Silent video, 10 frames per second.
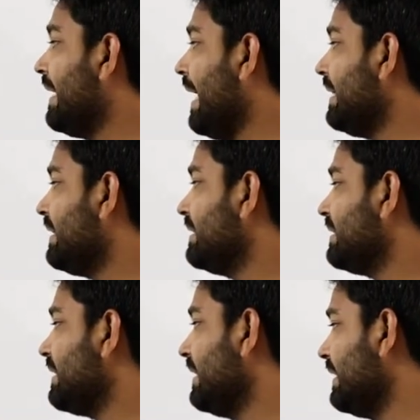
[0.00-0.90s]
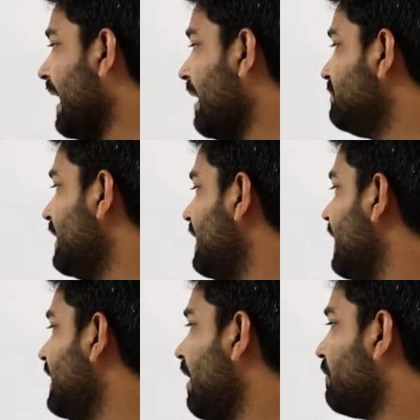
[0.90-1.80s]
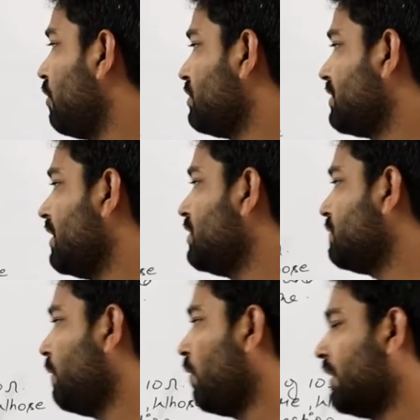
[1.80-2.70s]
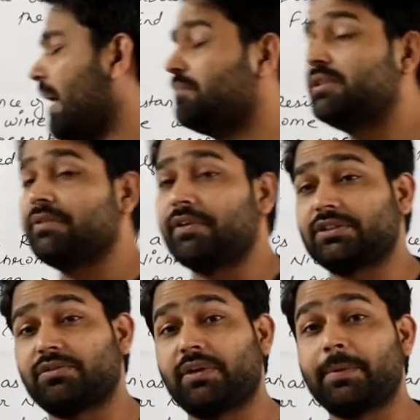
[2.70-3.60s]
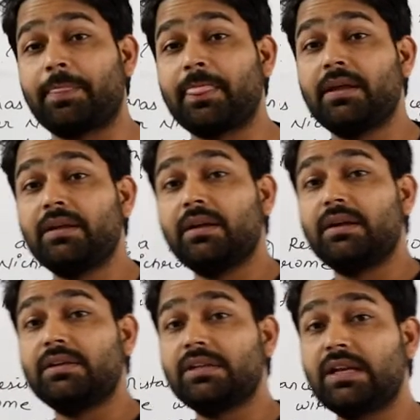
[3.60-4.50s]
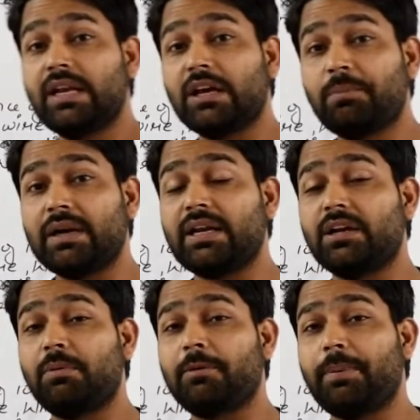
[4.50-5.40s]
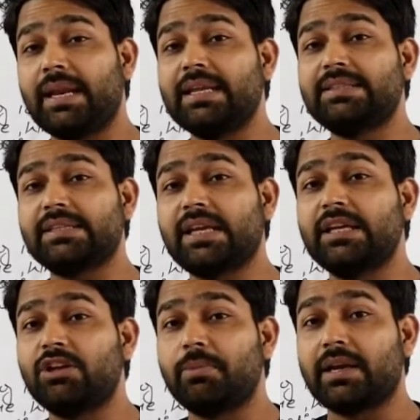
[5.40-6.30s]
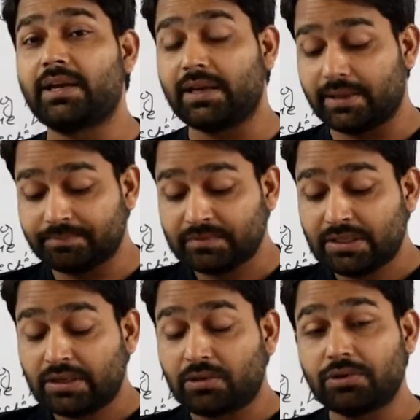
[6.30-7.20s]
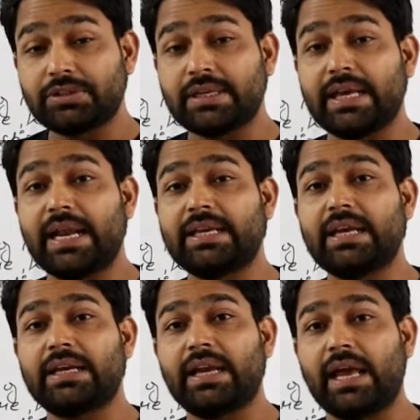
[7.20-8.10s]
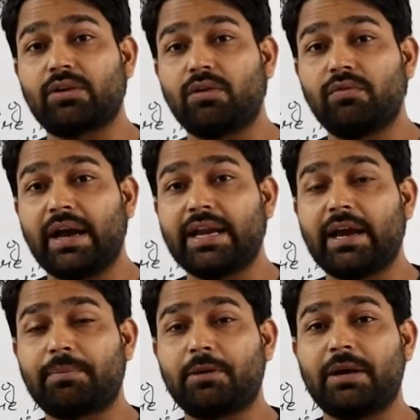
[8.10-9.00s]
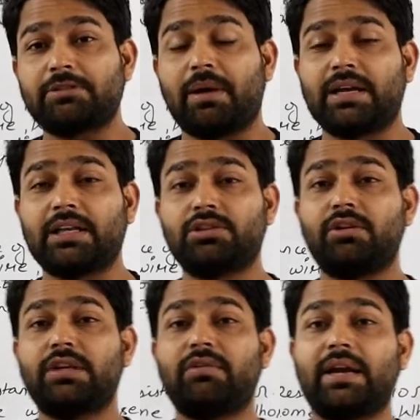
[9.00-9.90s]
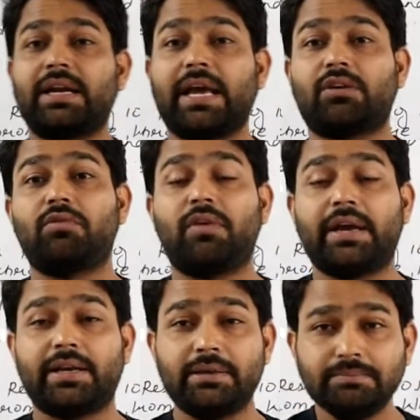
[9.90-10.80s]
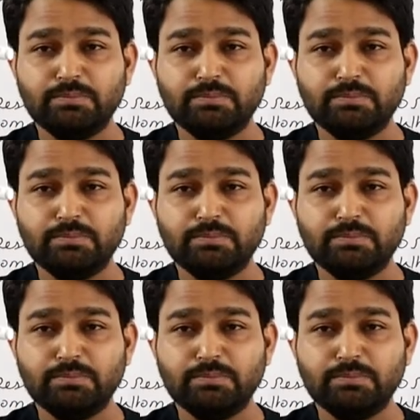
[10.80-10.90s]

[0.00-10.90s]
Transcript: length is 3 times and area of cross section is 4 times the first लगभग लगभग पहले जैसा ही न्यूमेरिकल है क्वेश्चन कह रहा है कि एक नाइक्रोम वायर है आपके पास मान के चलो ये वाला नाइक्रोम वायर है